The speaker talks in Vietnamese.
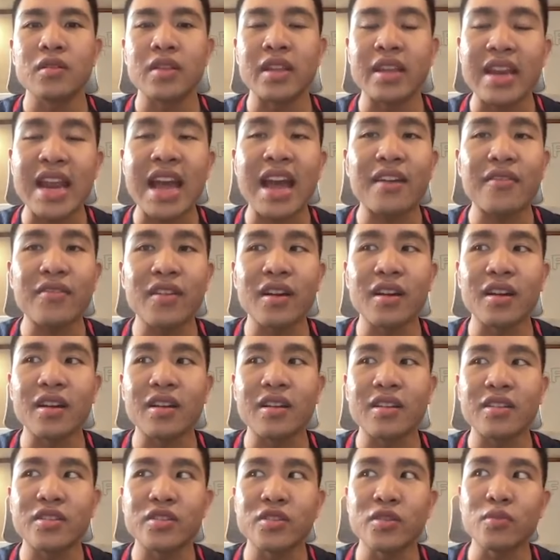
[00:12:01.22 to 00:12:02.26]
thì đa phần
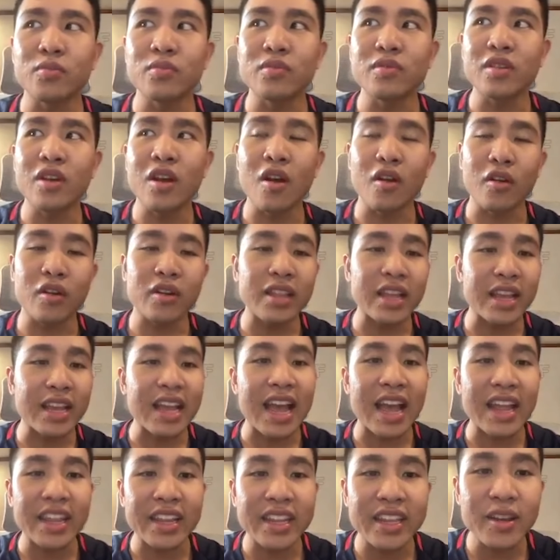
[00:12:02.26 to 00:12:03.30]
chúng họ có thể
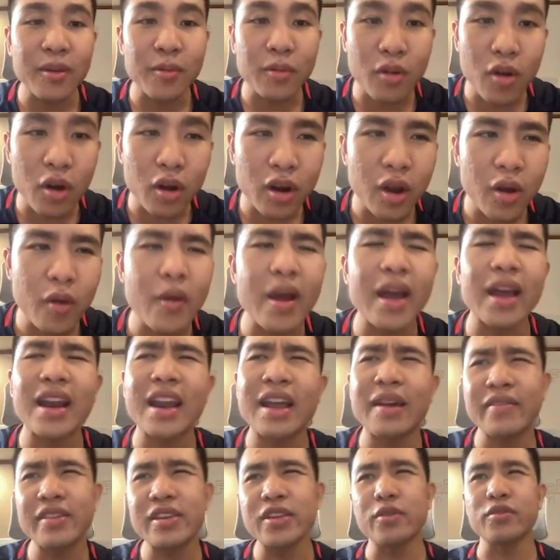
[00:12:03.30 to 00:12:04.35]
cài những dòng code đó hoặc
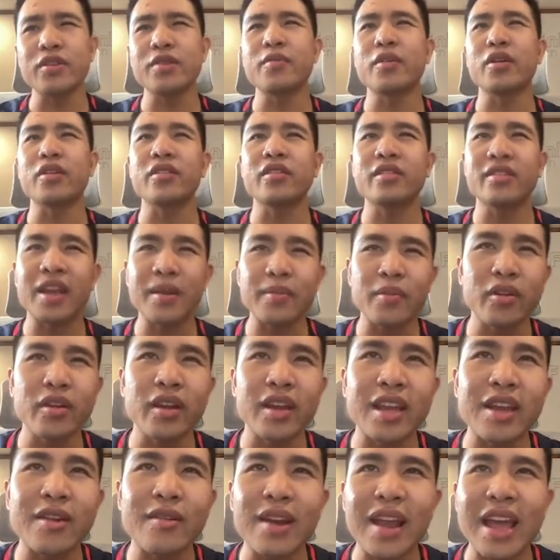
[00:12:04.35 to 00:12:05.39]
là ví dụ như mọi người rằng mọi
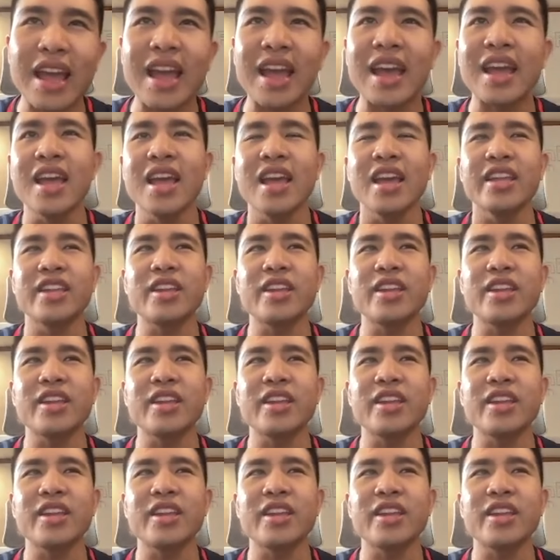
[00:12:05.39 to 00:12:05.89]
người kêu là à,